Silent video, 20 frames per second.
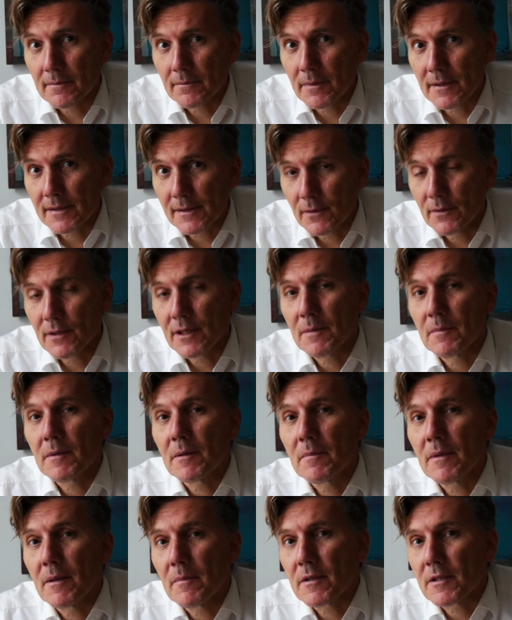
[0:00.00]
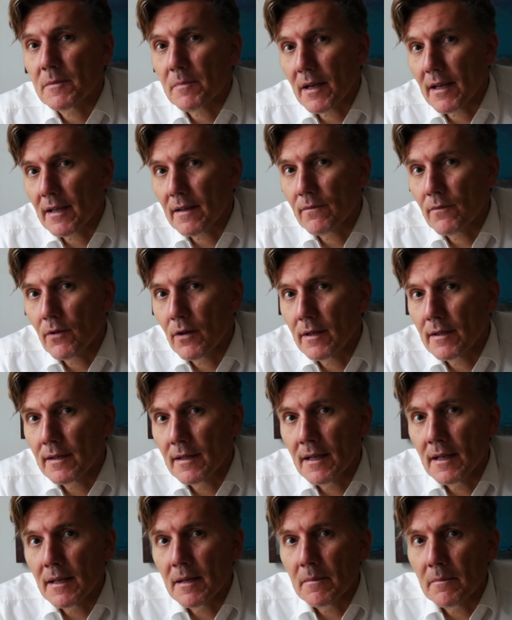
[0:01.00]
persönlich mit mir besprechen wollen,
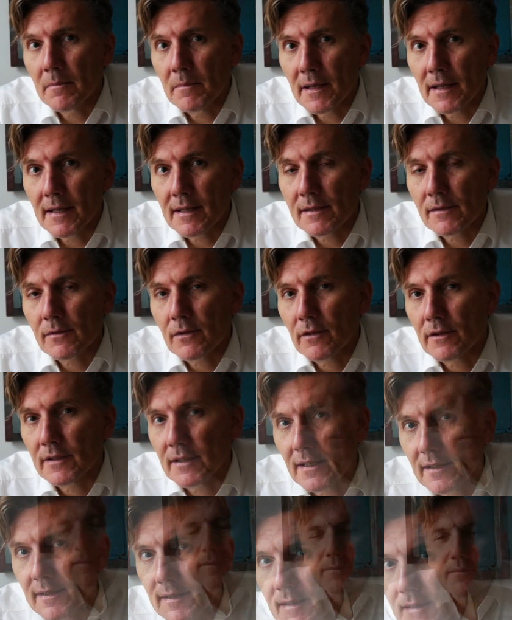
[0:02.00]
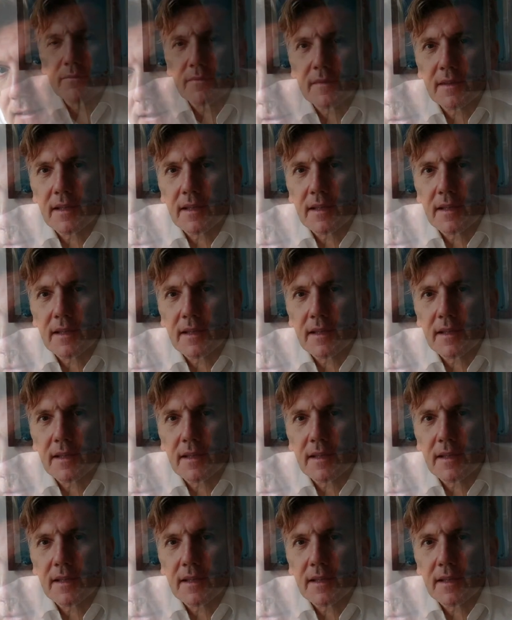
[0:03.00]
mich zu kontaktieren.